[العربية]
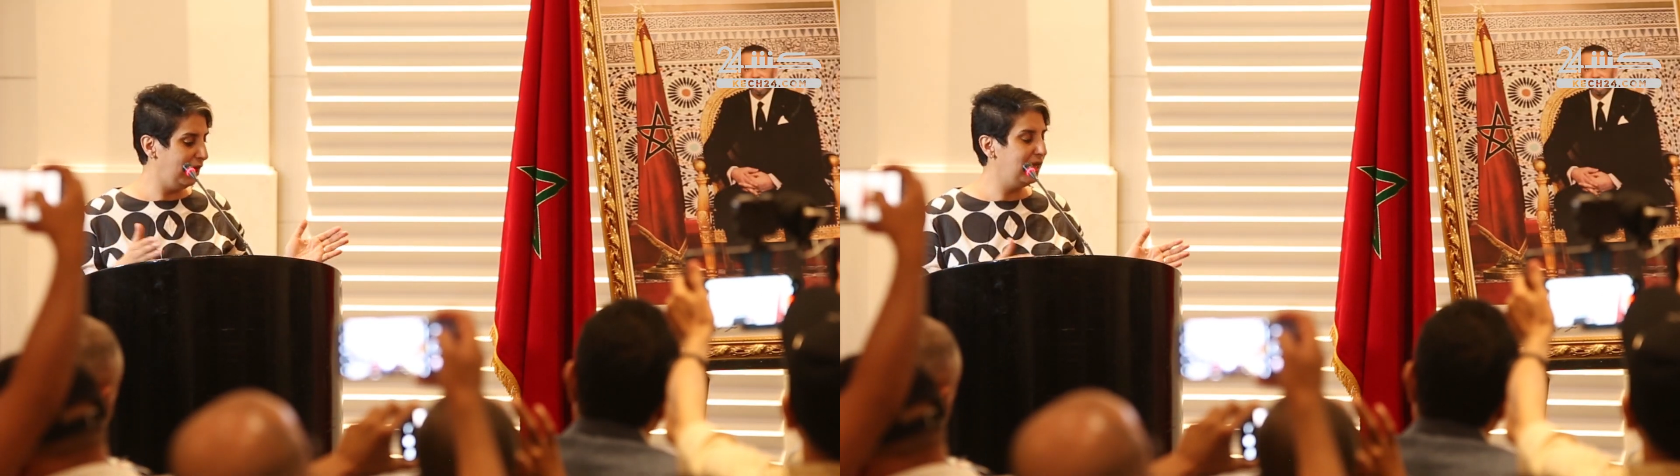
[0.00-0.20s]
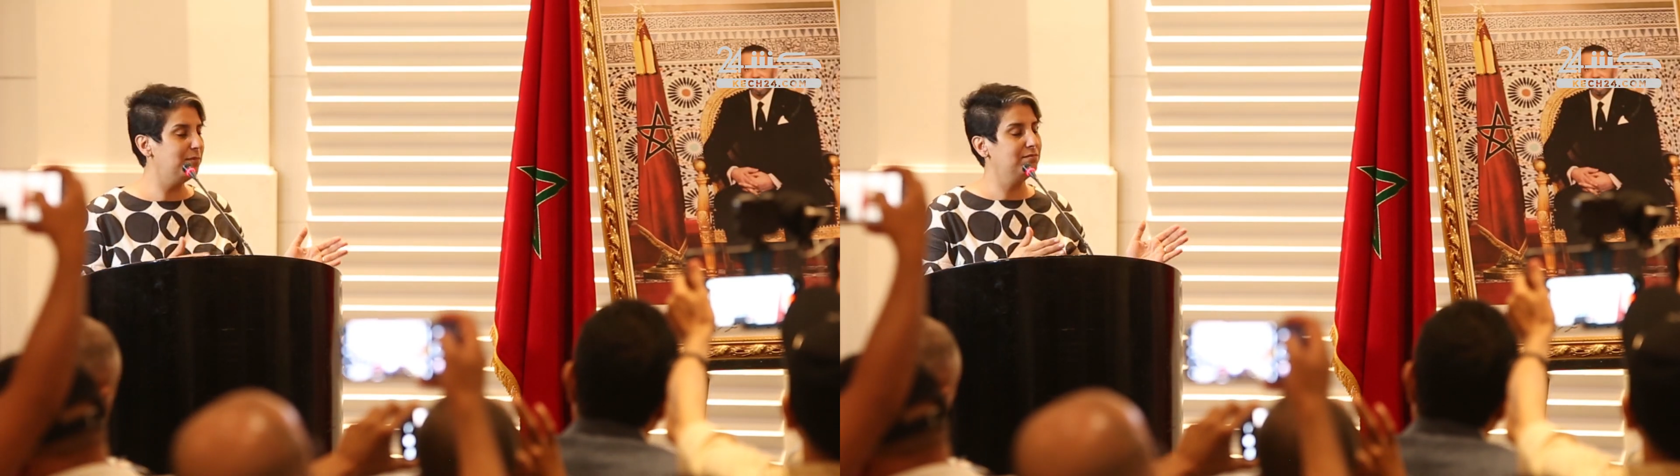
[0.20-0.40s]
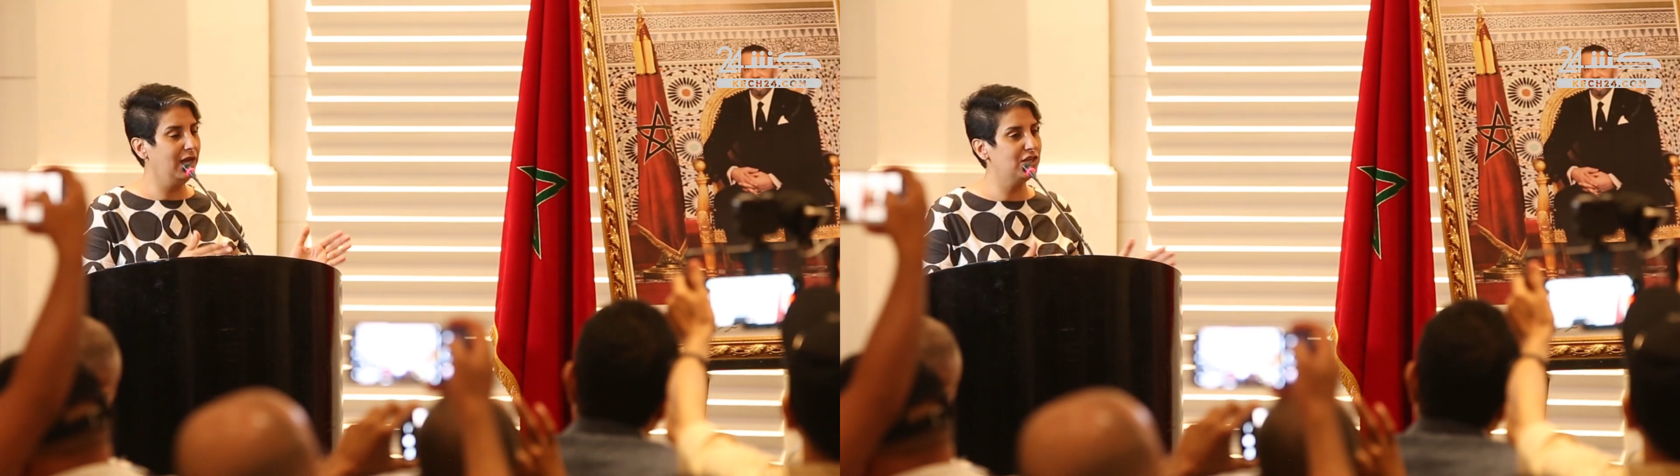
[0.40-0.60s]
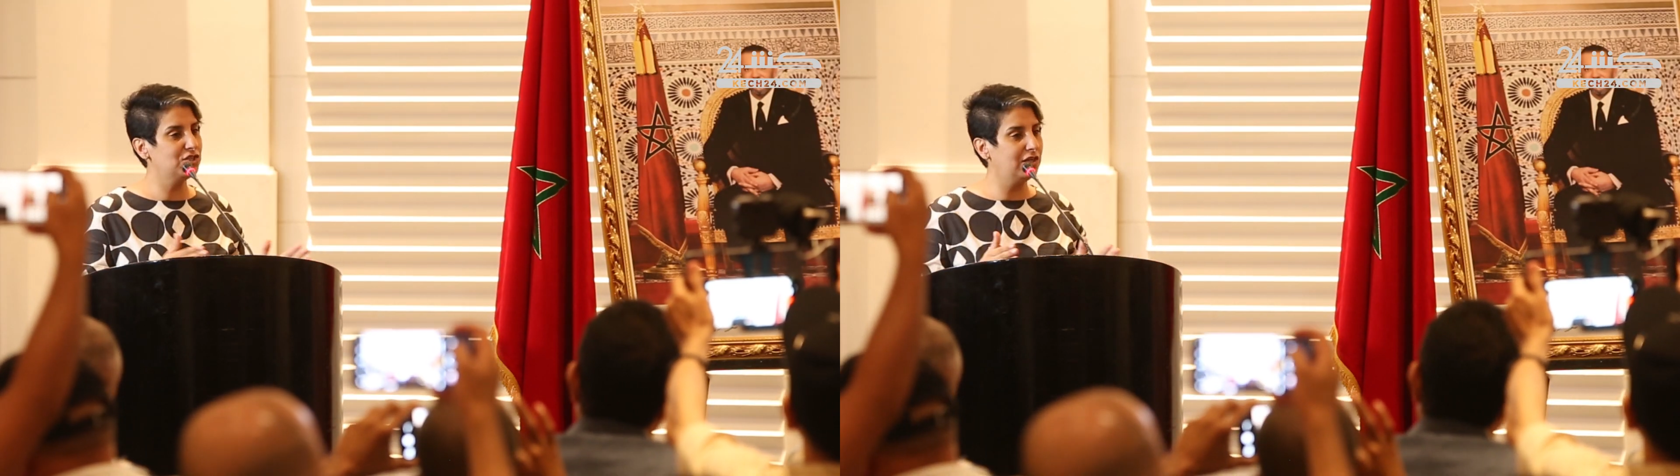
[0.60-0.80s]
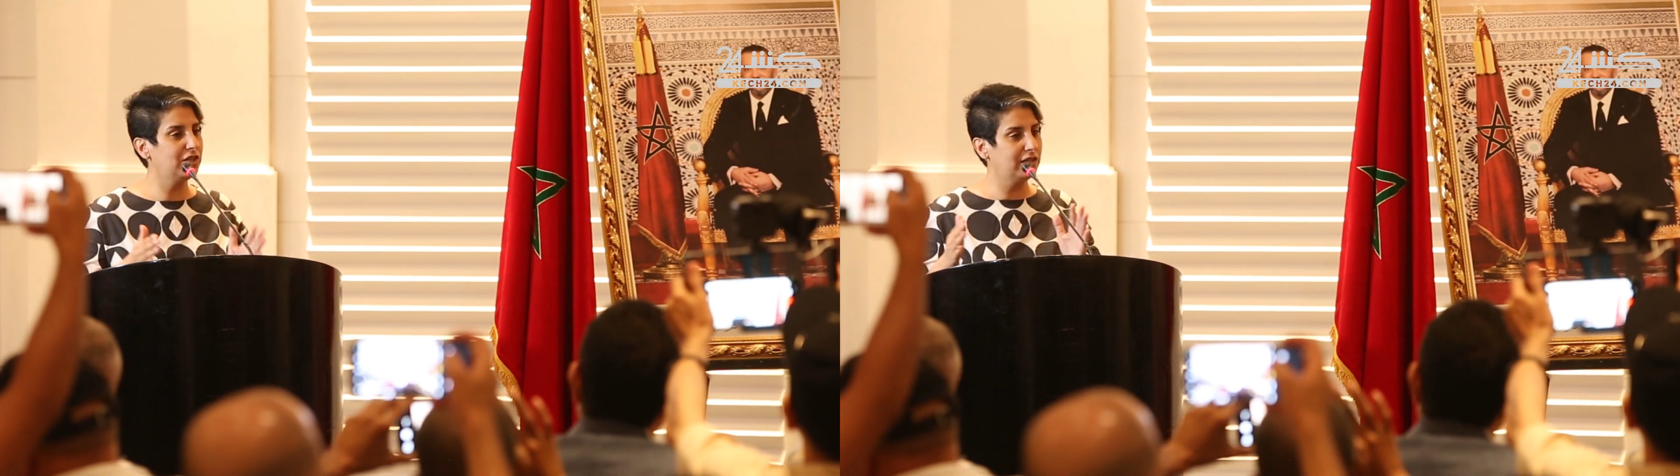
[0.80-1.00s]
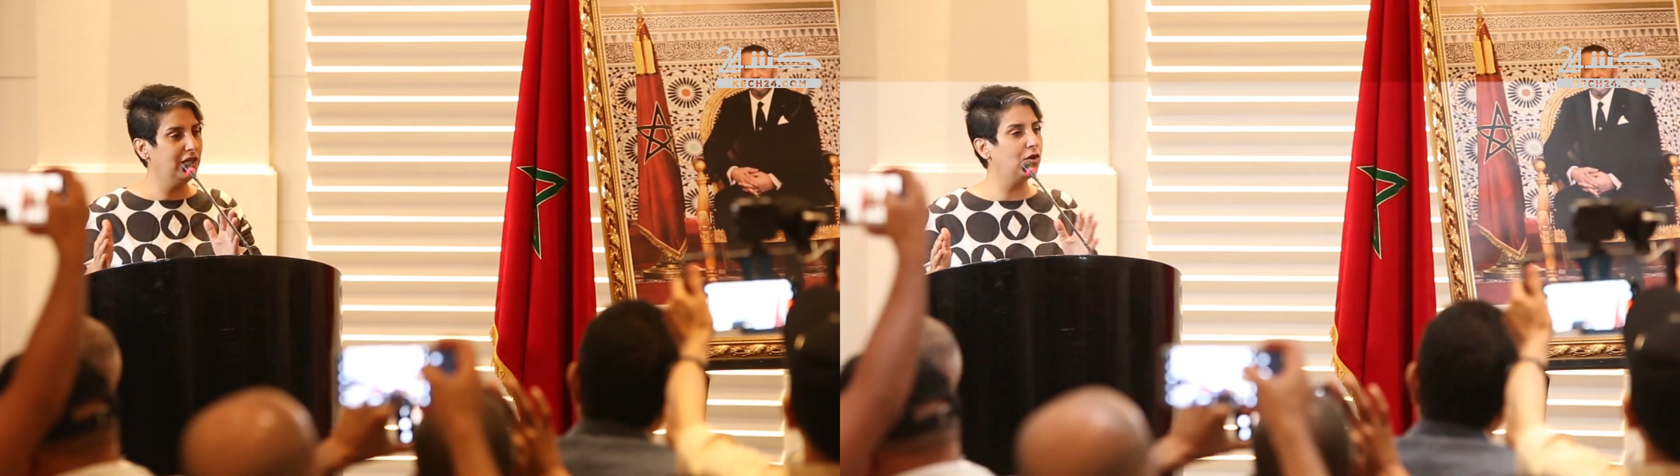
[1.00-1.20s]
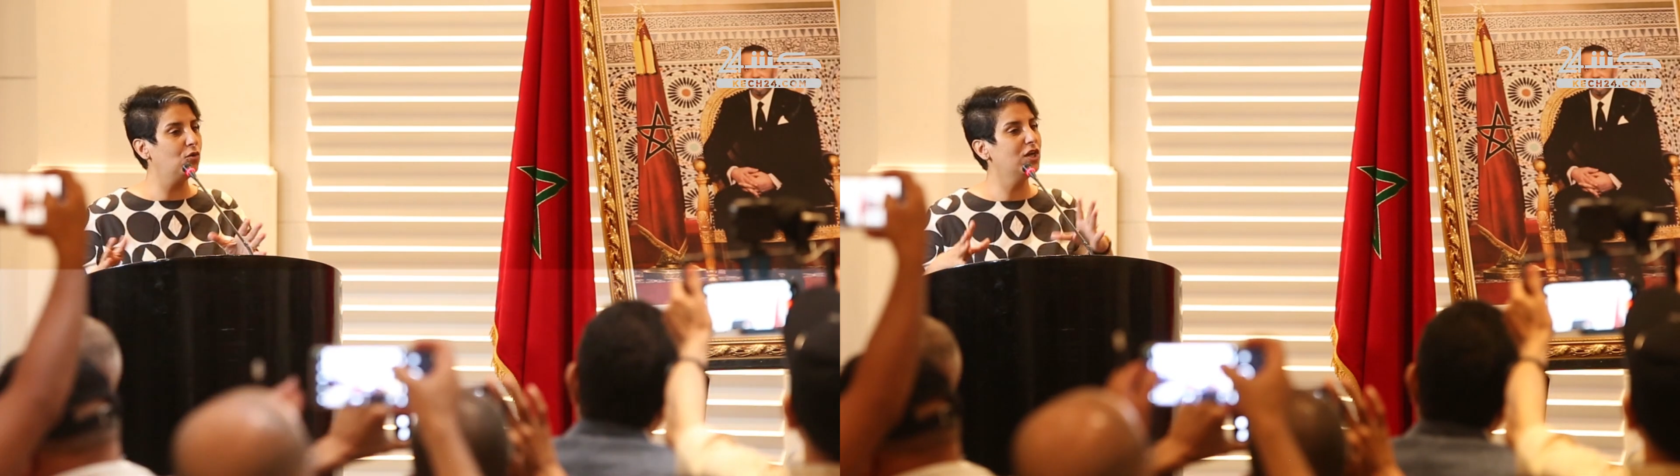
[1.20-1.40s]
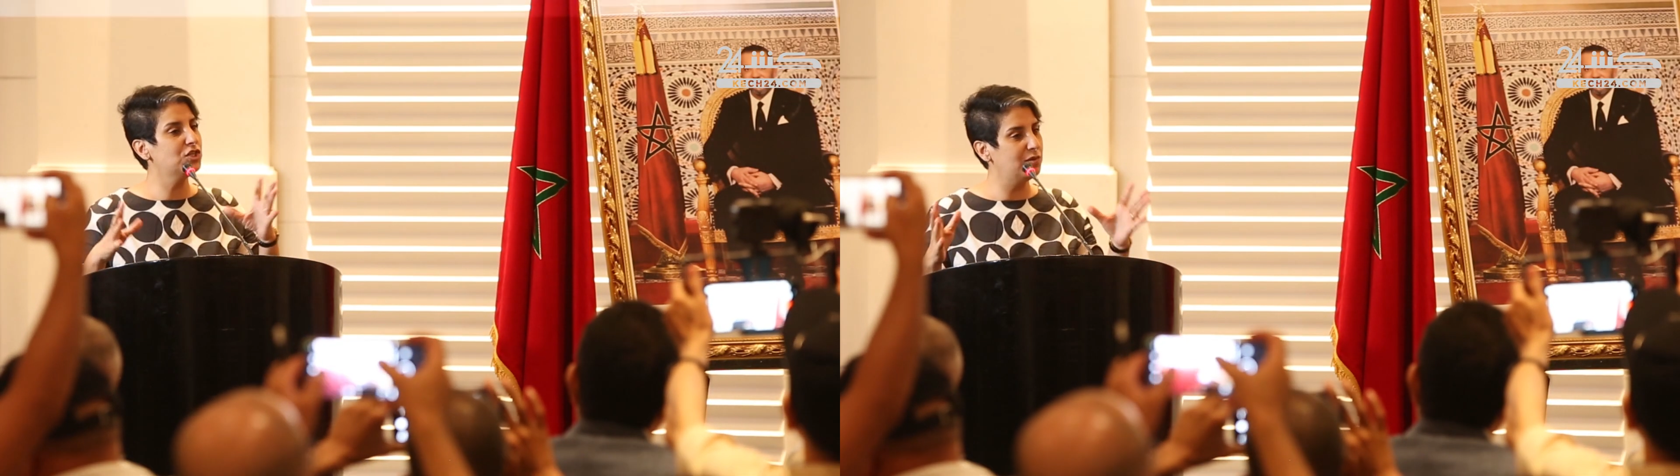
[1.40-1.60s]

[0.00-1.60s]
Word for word: تطوير المقاولات الاعلاميه